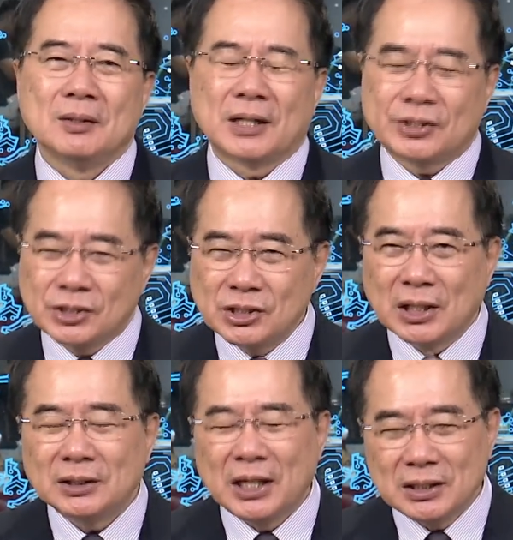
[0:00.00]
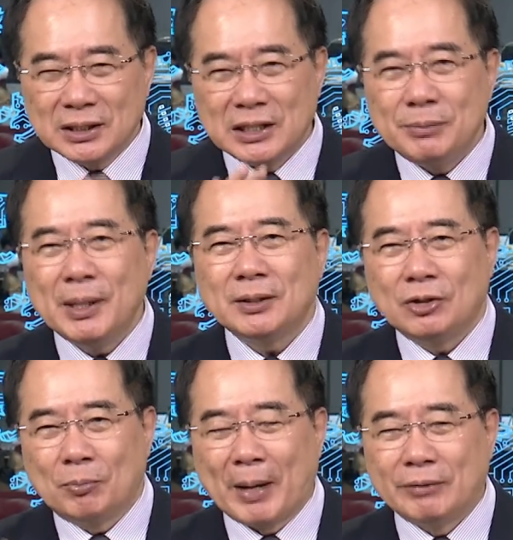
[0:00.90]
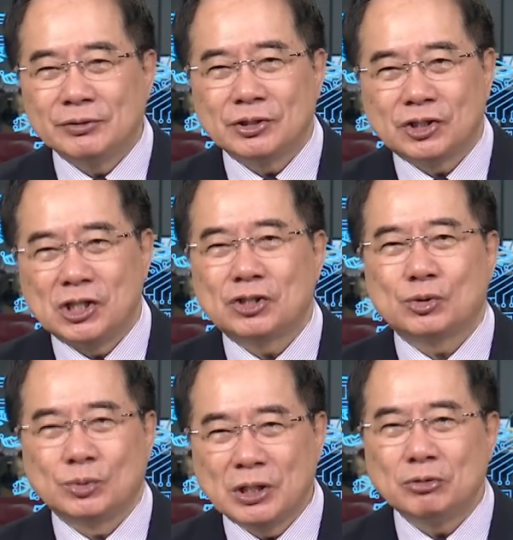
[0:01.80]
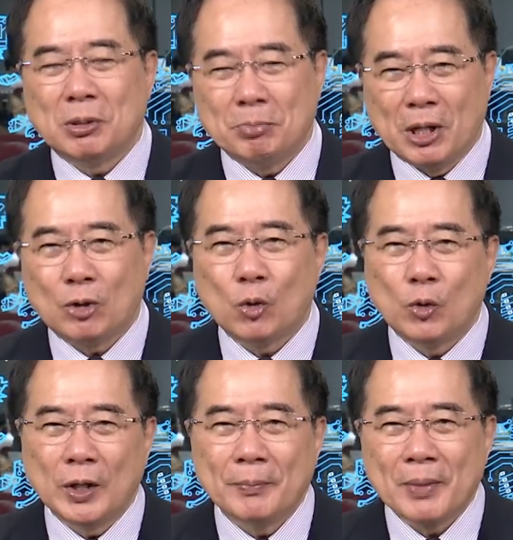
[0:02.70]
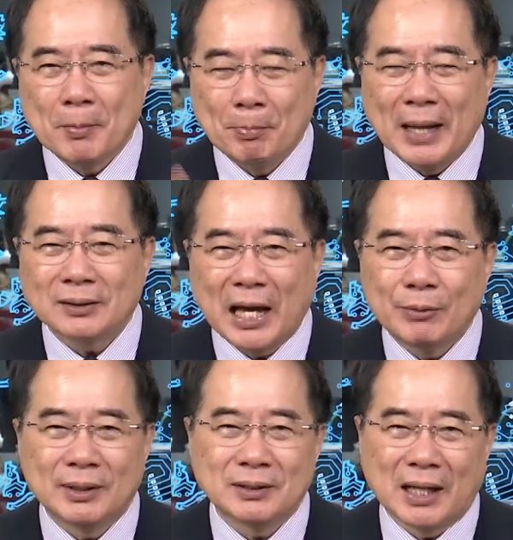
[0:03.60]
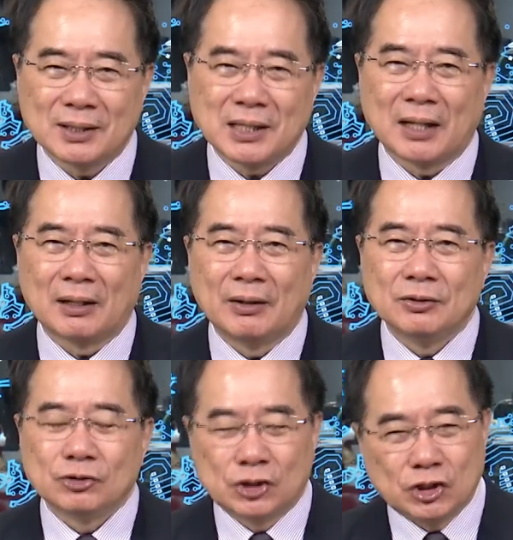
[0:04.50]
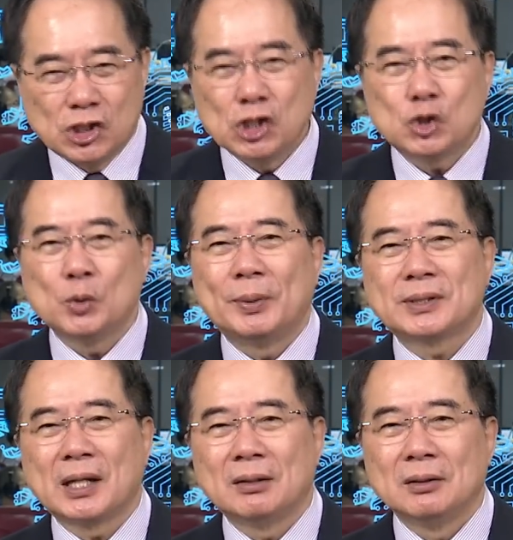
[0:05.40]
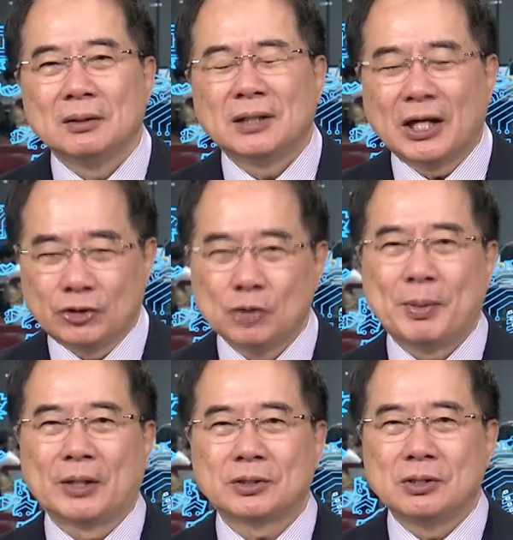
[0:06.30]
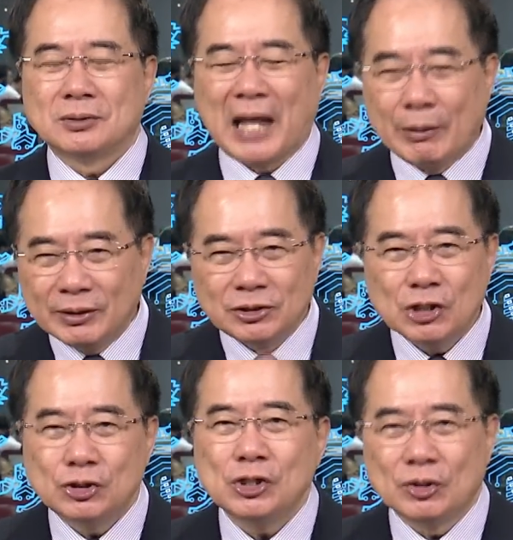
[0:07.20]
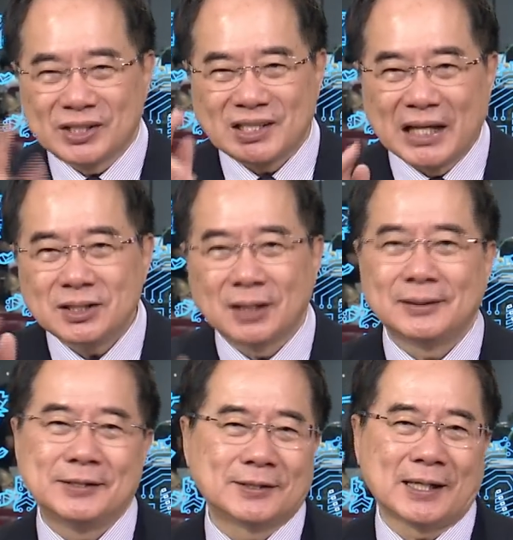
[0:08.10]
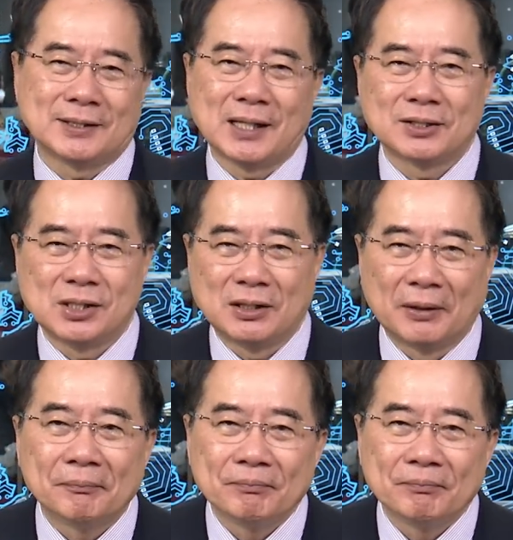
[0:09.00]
那四成人里面有百分之七十五认为美国会帮台湾打仗了，是七十五 percent，那就表示台湾地区有三成人是这样相信的，